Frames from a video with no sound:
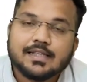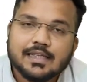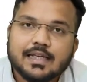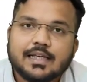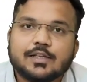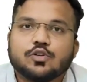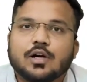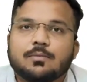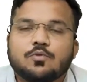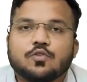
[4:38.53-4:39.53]
वैसे
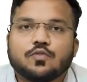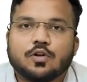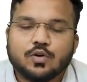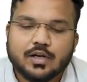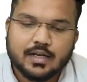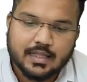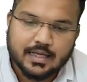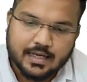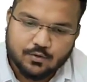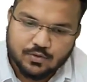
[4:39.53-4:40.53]
ही जो हम लोग फॉलो
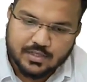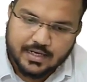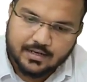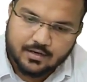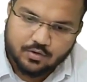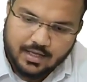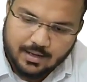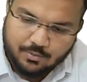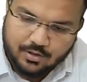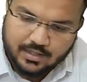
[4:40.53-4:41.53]
करते हैं उस कैलेंडर
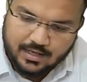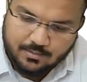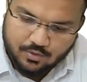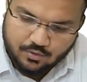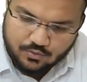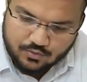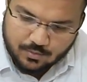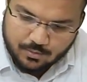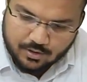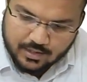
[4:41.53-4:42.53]
को क्या बोलते हैं हम लोग
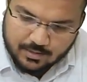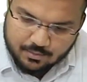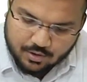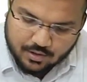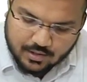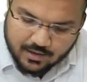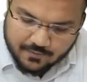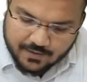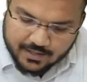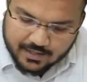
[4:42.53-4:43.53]
उसको बोलते हैं हम लोग
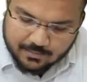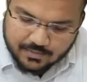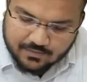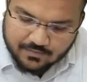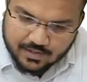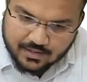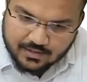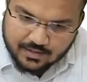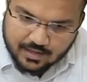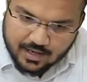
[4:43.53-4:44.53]
विक्रम
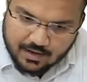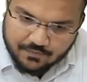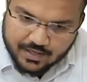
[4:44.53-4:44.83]
संवत